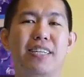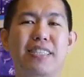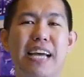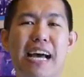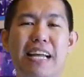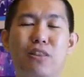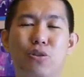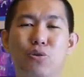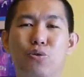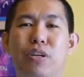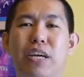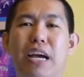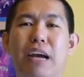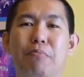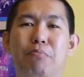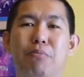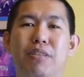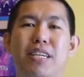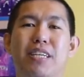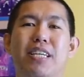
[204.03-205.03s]
satu
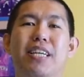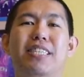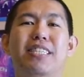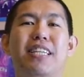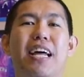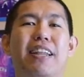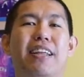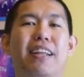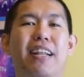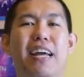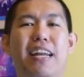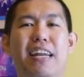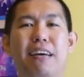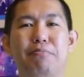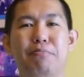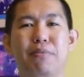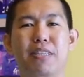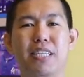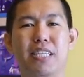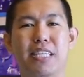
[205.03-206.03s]
yang bisa jadi starting
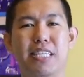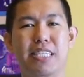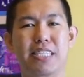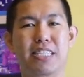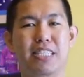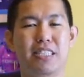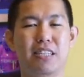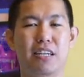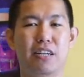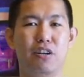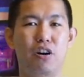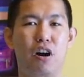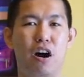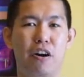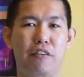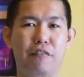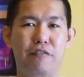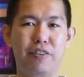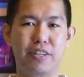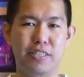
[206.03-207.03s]
lineup di Eastern
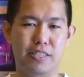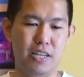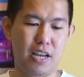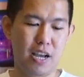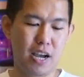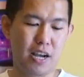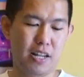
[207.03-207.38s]
Conference.